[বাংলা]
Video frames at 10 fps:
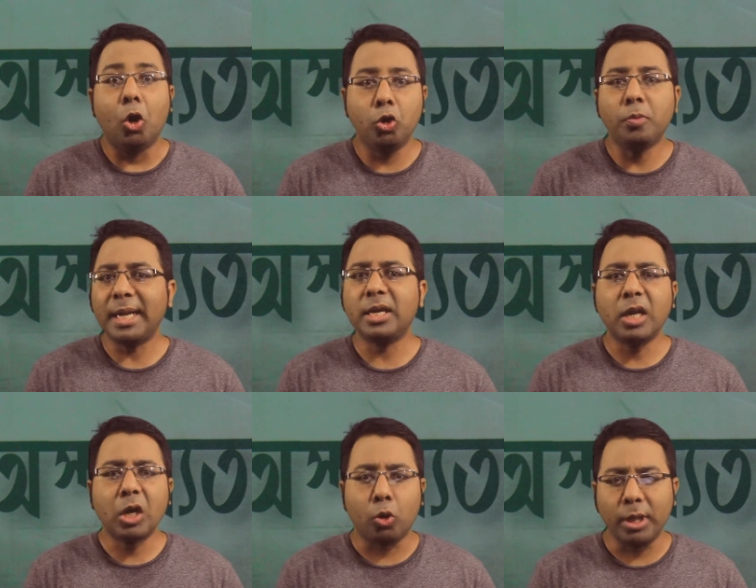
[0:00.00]
অনুমান
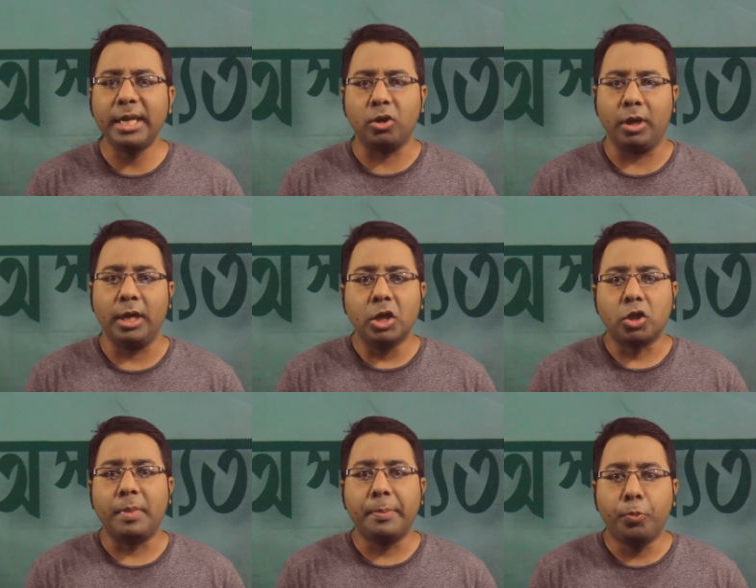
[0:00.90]
করা কঠিন নয়
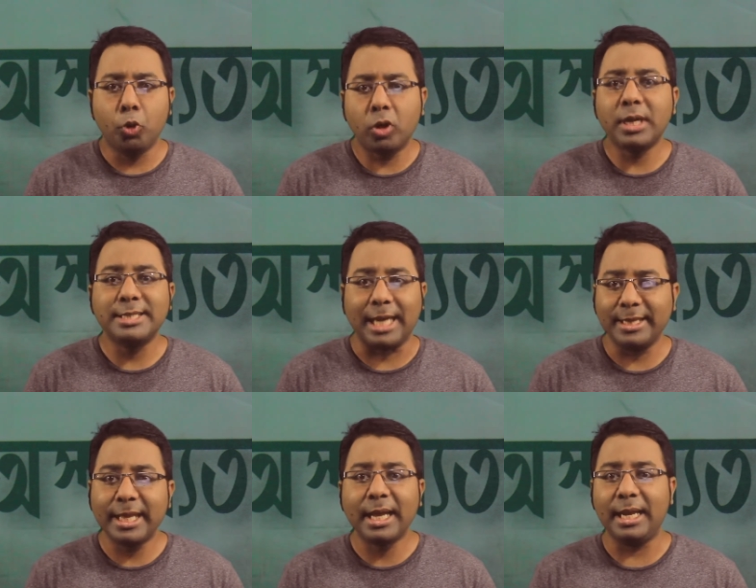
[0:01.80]
তবে পুরোটা
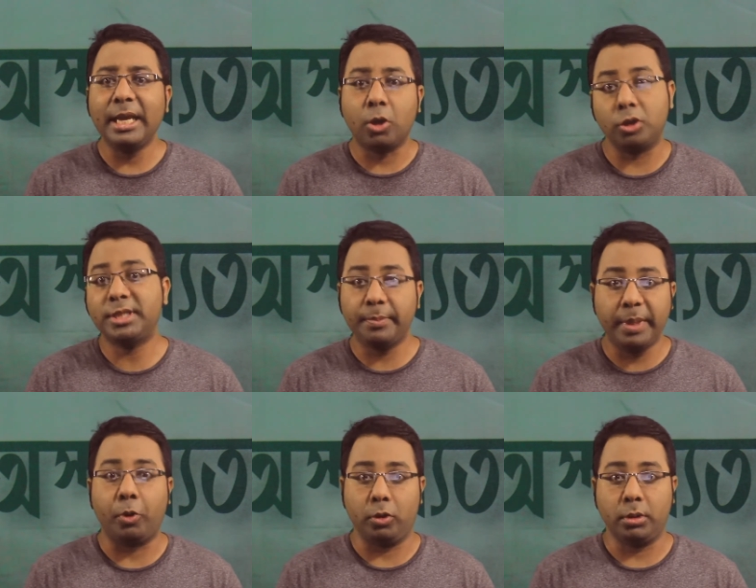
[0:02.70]
জানতে গেলেই ঘটছে
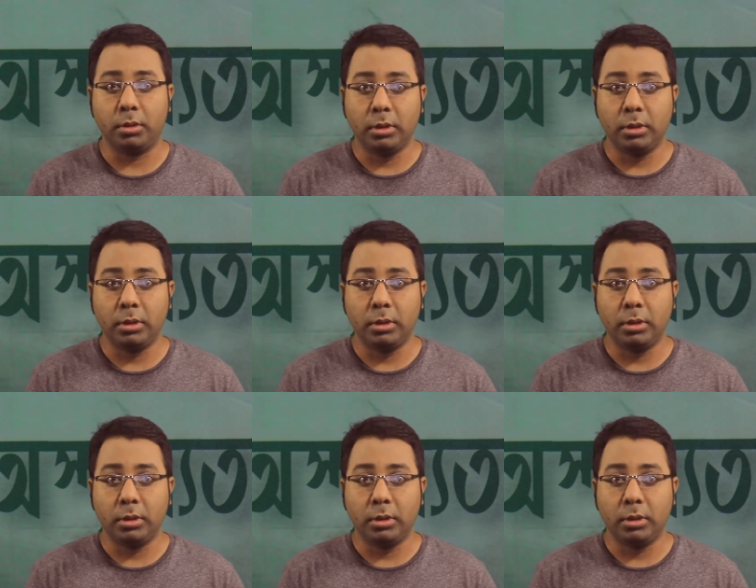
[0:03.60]
বিপদ